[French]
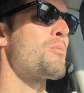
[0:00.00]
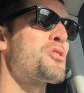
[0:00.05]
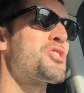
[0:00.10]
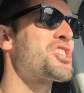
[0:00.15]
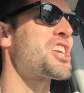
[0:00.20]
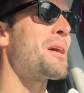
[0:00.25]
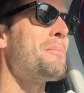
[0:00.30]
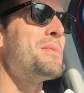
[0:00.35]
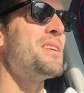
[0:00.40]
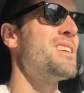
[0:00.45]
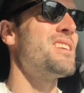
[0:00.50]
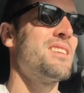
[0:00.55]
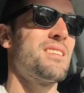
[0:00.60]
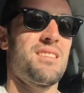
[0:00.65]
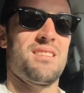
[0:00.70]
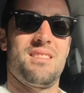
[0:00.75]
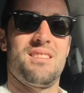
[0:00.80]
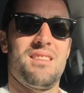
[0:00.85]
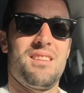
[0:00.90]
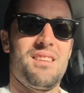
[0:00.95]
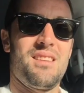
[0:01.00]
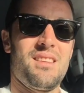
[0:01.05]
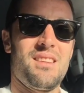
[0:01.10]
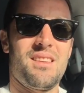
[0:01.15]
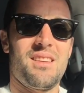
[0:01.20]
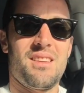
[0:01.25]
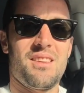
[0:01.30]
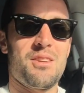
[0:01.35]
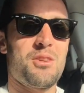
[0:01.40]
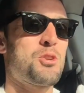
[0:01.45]
comme jamais.
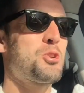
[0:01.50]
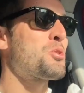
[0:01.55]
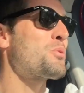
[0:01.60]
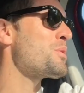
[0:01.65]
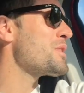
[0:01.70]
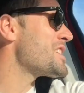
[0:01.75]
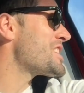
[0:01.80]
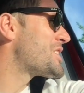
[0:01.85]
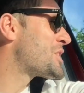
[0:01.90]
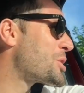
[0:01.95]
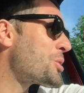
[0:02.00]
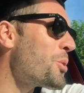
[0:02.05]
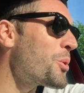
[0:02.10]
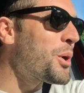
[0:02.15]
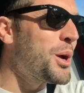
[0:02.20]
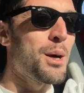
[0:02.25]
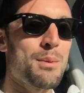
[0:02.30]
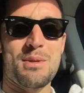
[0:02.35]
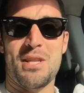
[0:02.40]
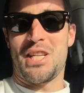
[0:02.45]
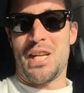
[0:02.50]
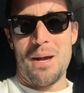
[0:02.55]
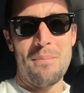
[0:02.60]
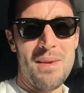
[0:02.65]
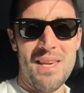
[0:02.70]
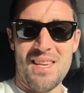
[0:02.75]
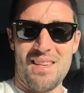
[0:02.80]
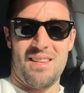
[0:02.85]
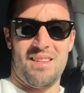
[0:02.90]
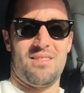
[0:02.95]
Je suis chaud comme
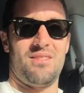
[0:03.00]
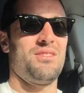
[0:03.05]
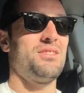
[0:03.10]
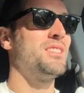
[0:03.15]
jamais.